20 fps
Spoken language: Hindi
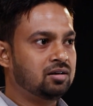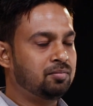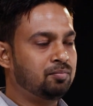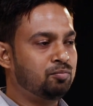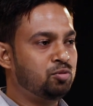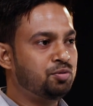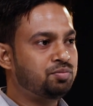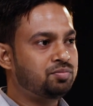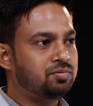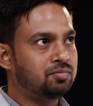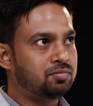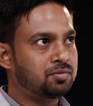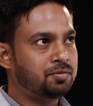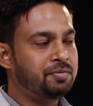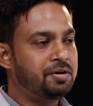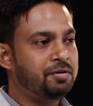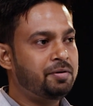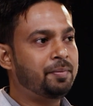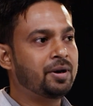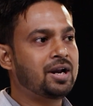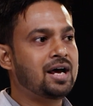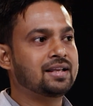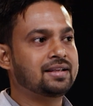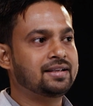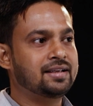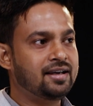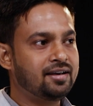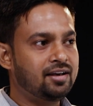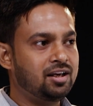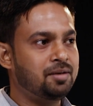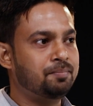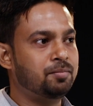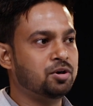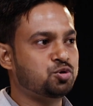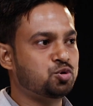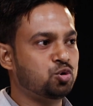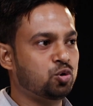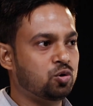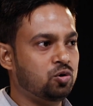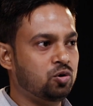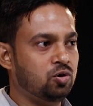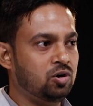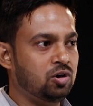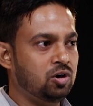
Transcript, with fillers: मुफ्त में भी पढ़ाते हैं गरीब बच्चों को